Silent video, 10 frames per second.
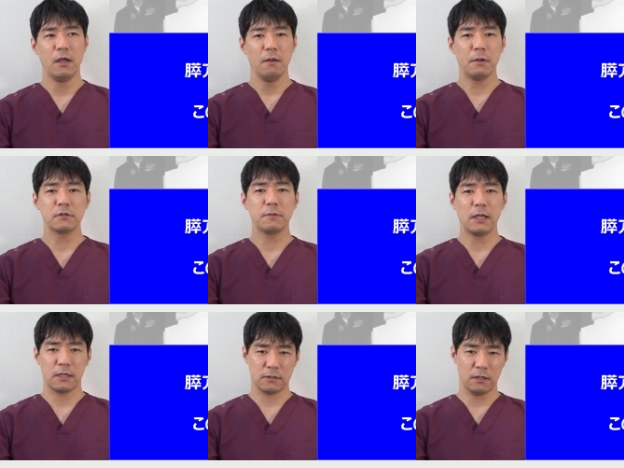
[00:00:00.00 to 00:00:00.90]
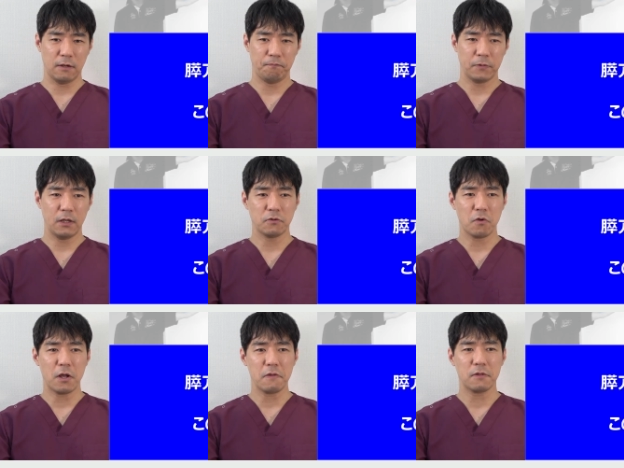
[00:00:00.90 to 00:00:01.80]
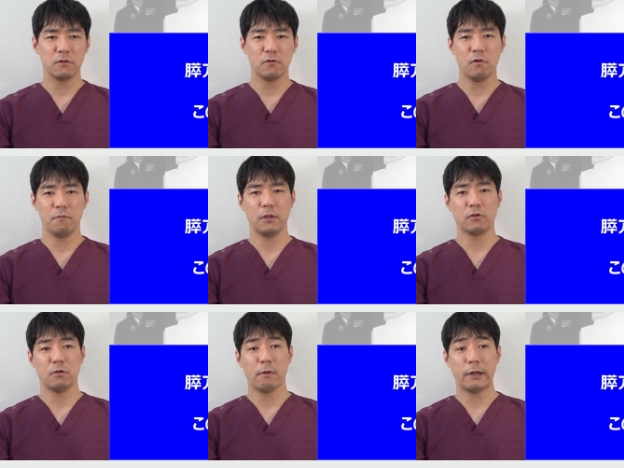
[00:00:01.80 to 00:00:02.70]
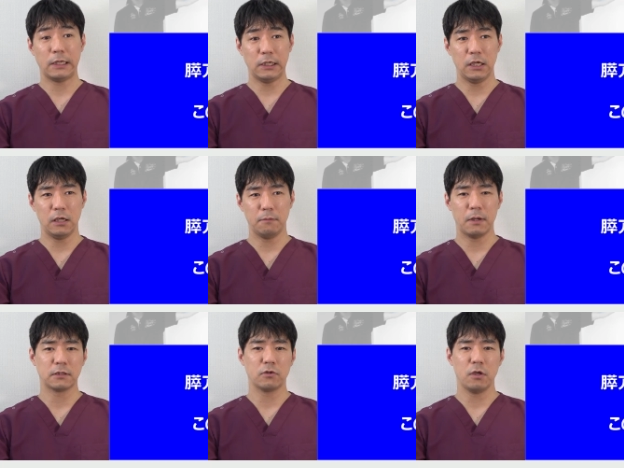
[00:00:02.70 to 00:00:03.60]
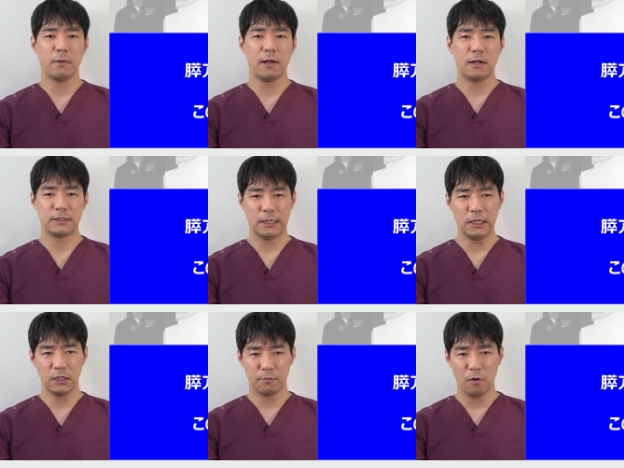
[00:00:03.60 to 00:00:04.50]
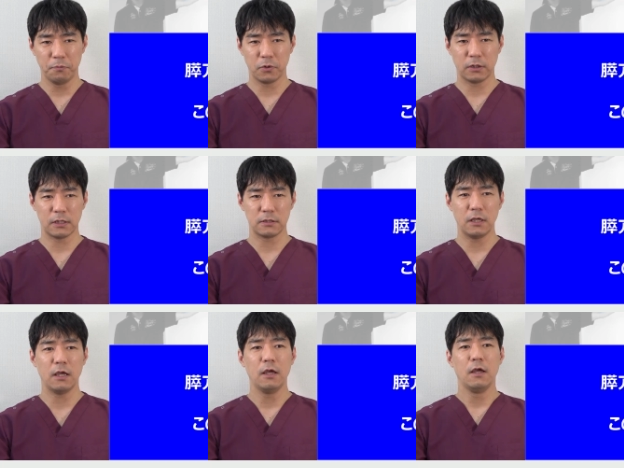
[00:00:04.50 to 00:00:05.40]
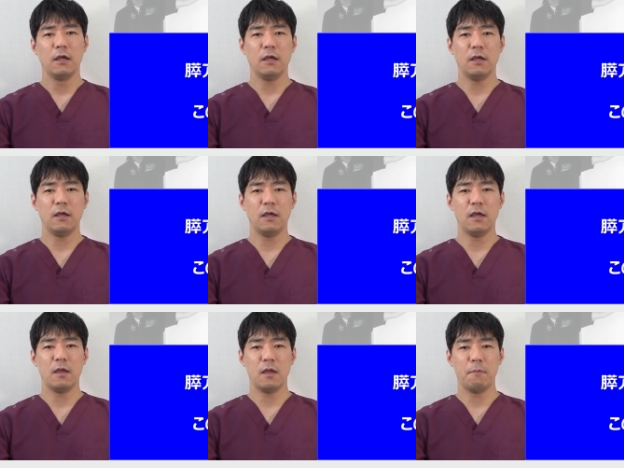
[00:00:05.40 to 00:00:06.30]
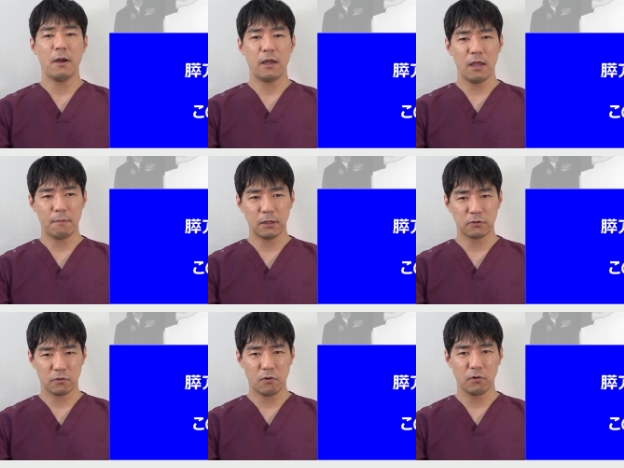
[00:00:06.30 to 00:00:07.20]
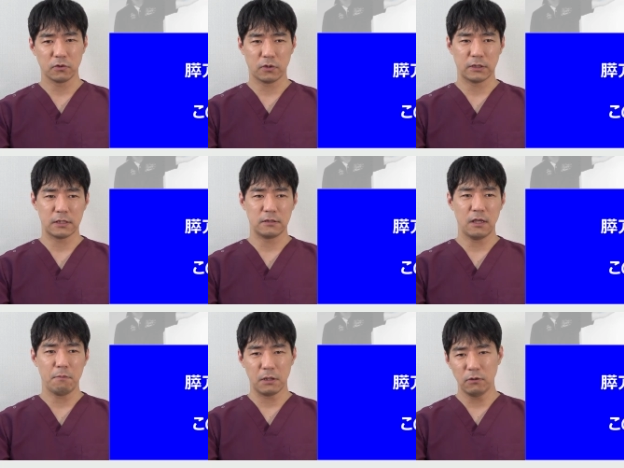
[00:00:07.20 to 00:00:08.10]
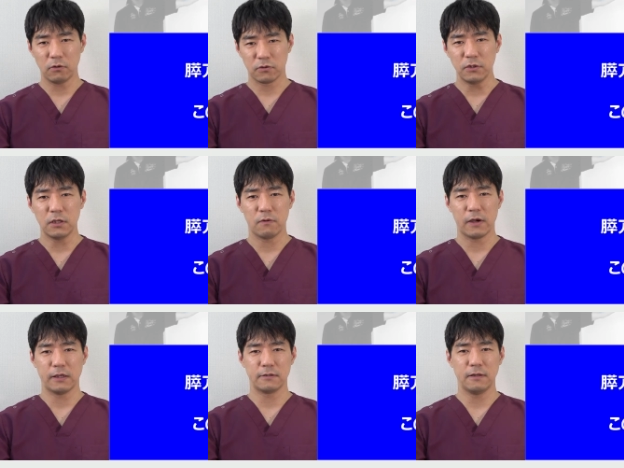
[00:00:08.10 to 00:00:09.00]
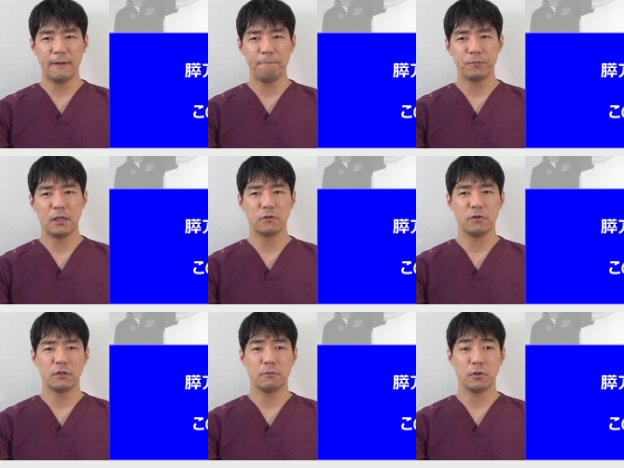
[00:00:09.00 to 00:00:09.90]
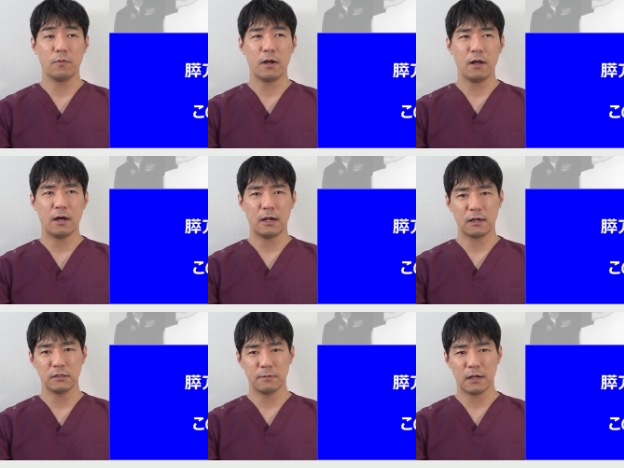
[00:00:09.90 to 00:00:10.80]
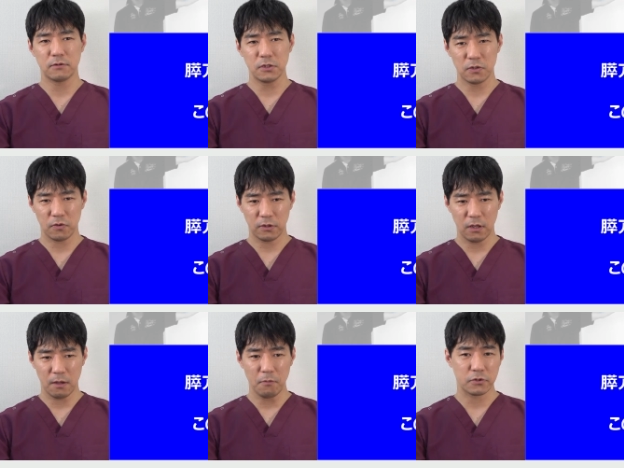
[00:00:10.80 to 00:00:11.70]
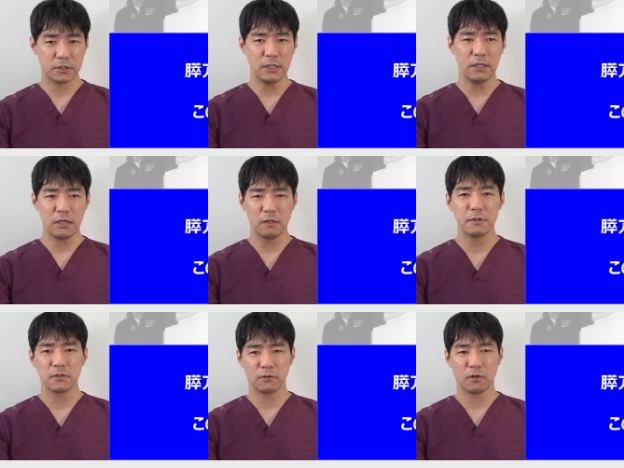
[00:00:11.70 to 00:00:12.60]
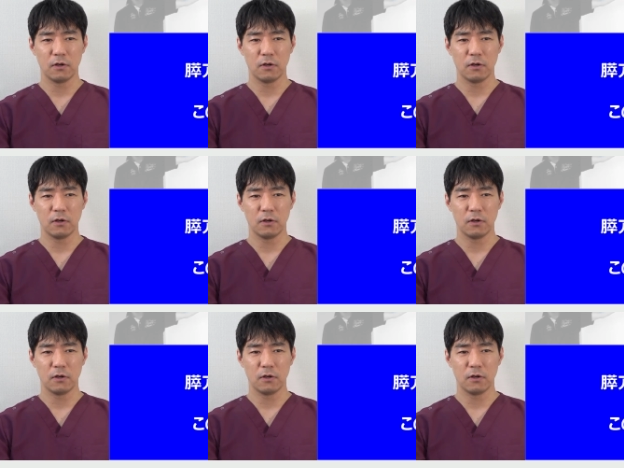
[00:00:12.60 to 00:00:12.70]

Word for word: まあ、つまりですね、その患者さんのベッドの周りに、まあ、例えばシリンジポンプとかですね、えー、まあ、エアマットのコードとかですね、まあ、いろいろついてるわけですね。えそういったものはあらかじめ外しておいて、もう CT 行きますよと。